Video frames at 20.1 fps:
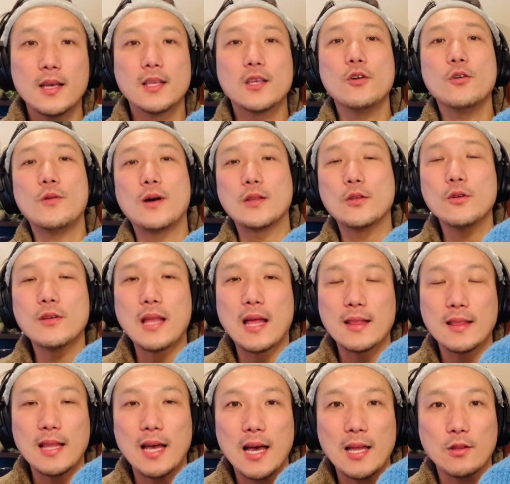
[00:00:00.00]
今日はどう
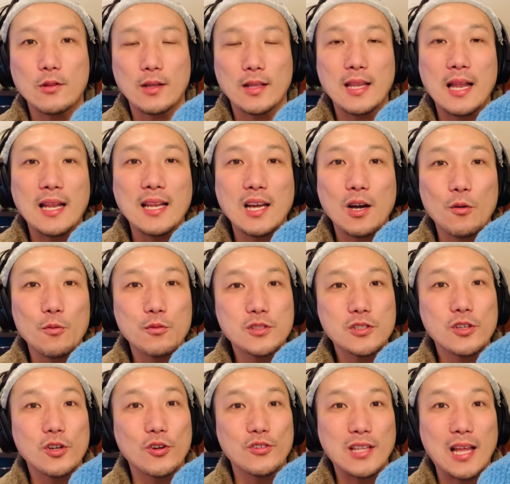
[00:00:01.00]
だったとか、何か面
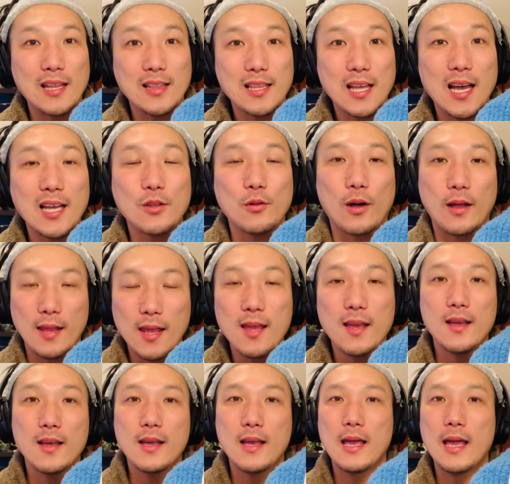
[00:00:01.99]
白いことあったとかね、
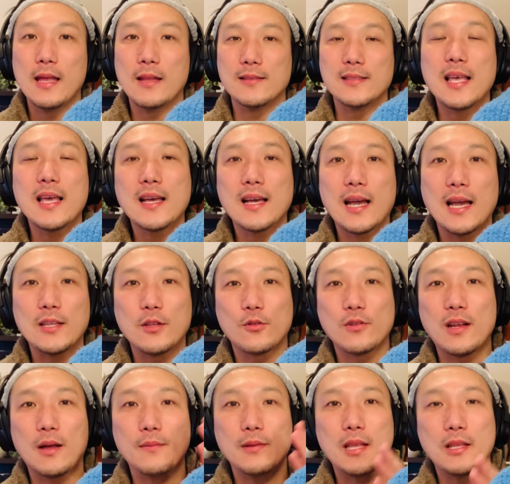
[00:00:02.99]
えー、前回と
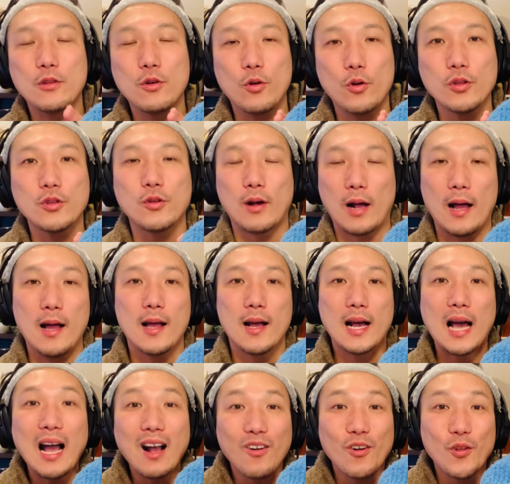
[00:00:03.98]
比べてどうとか、
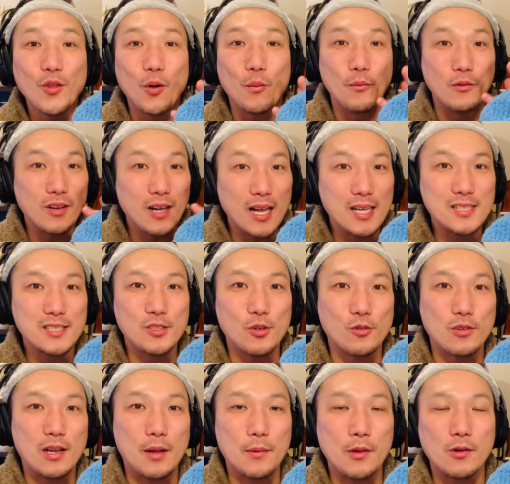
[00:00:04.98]
過去の昔と
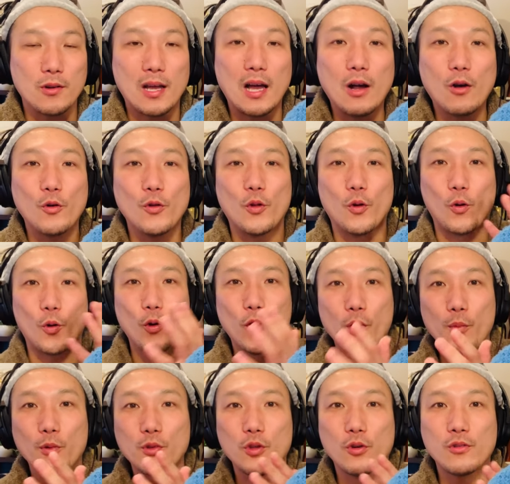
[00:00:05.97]
比べる、過去の子
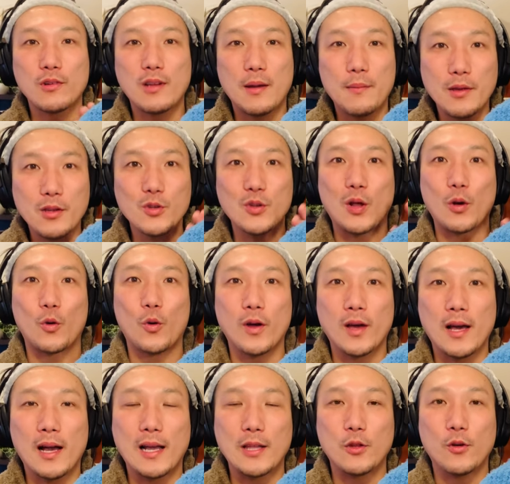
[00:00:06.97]
供と比べるような
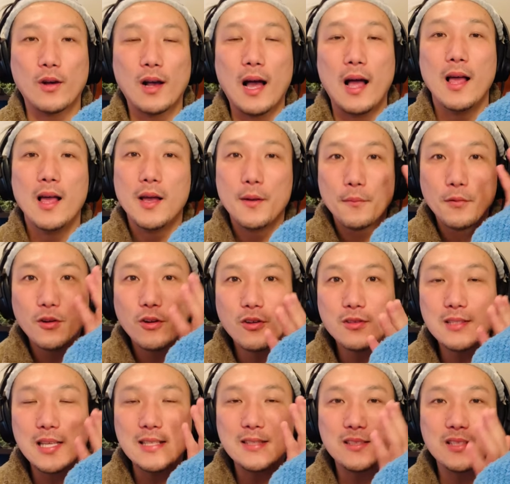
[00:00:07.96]
声掛けとか、
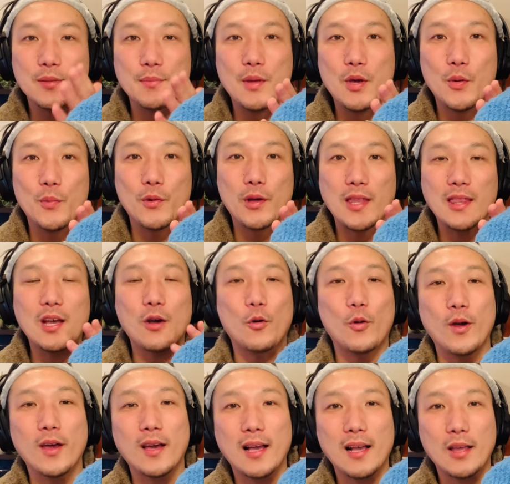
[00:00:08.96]
プロセスに目を向けた
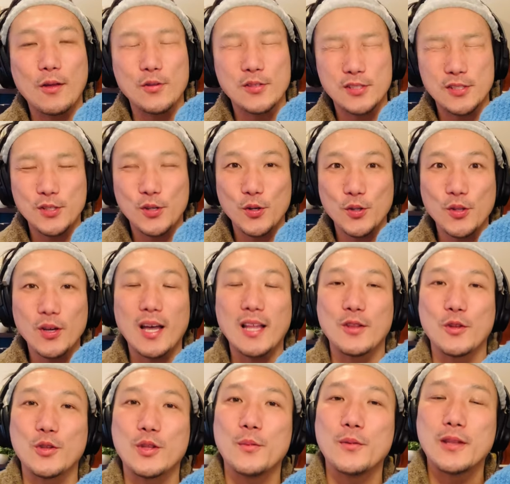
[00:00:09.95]
声掛けをすることが
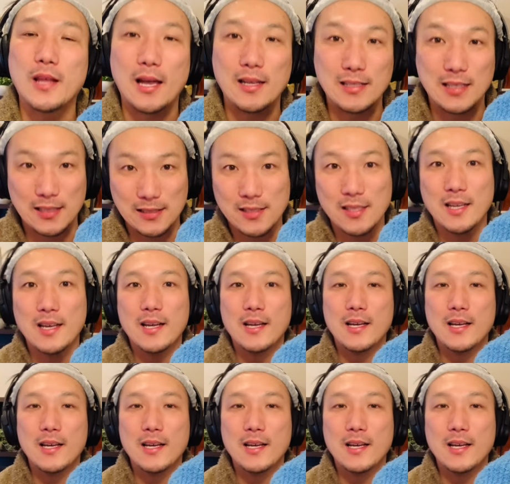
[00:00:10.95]
とても大事です。